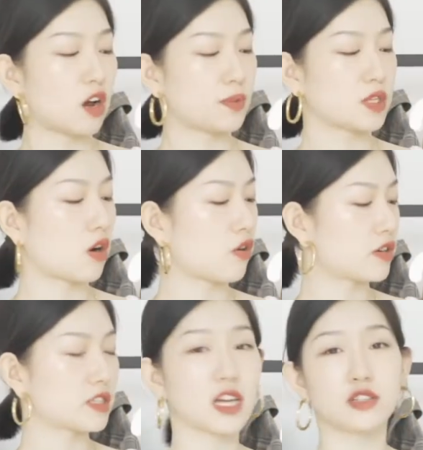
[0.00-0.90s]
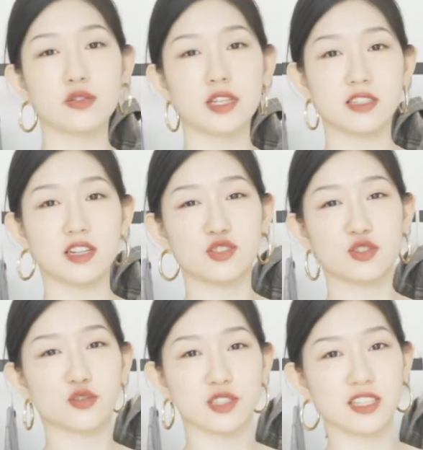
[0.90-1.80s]
然后比较 o v e r s i z e 有点像是那
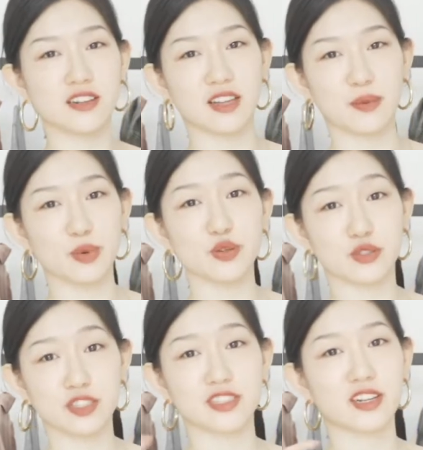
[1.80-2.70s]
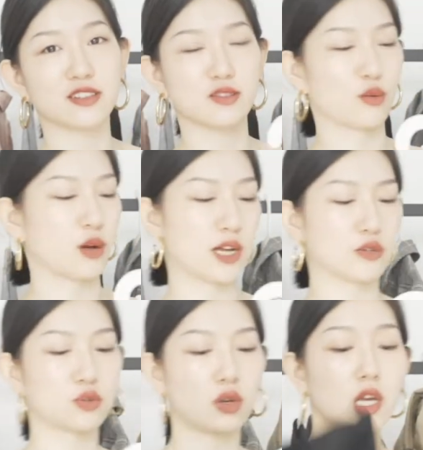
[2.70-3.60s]
种借了男朋友衬衫的那种感
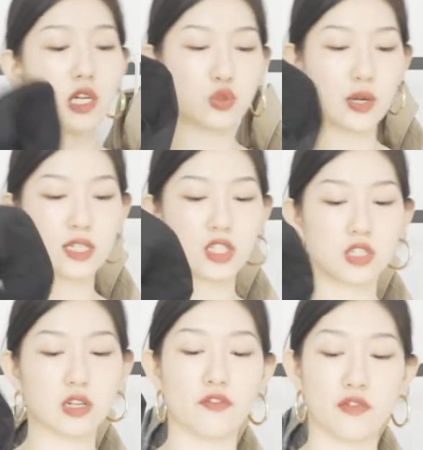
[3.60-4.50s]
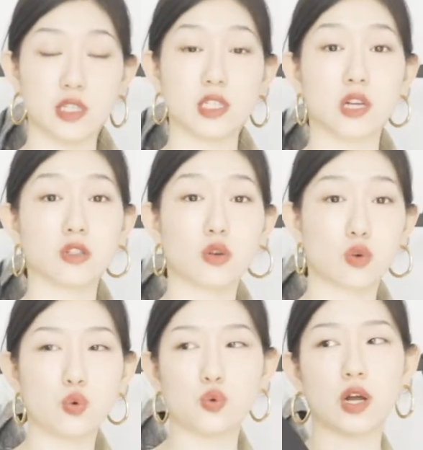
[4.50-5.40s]
觉，穿在身上非常的
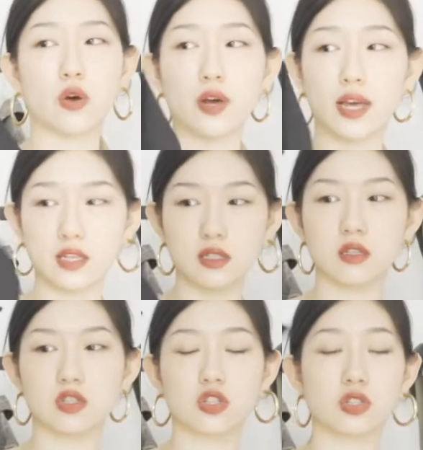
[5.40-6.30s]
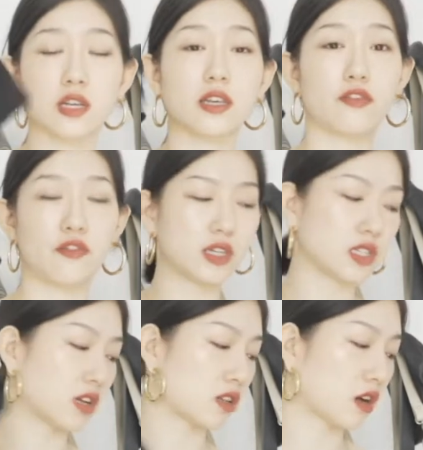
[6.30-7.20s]
酷。然后黑色的衬衫也非
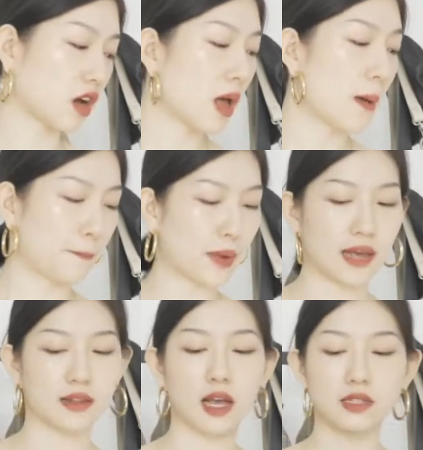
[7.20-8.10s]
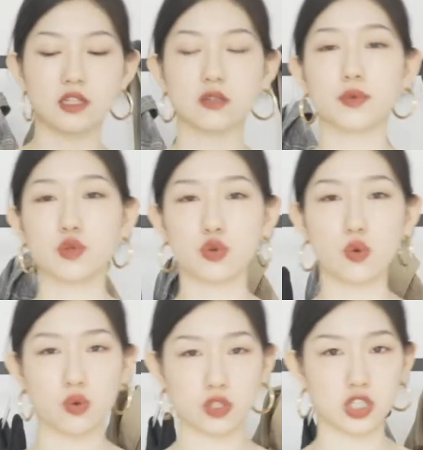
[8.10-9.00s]
常的百搭，像是比如说
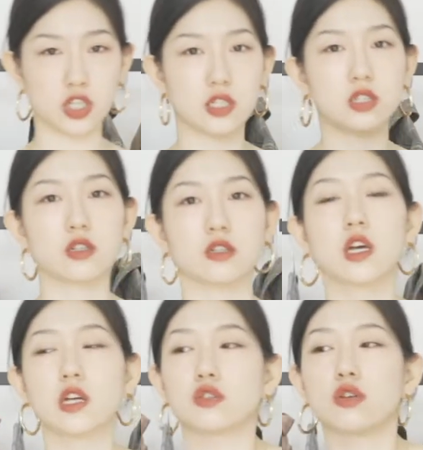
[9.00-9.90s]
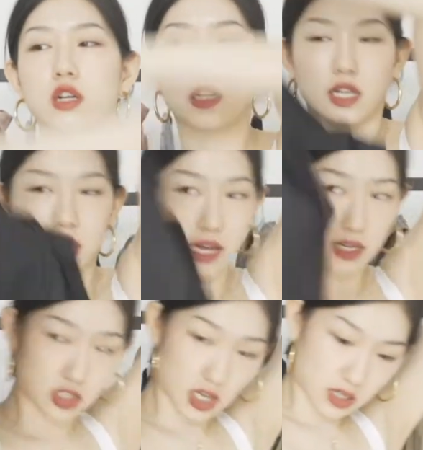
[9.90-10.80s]
我这一身就可以搭
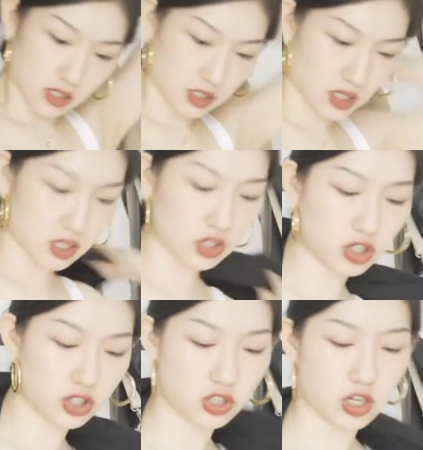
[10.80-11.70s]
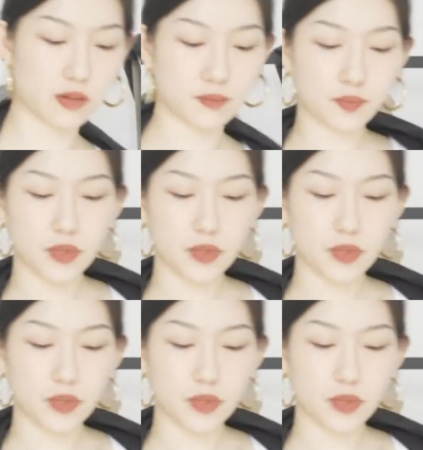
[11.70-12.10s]
这样一件衬衫，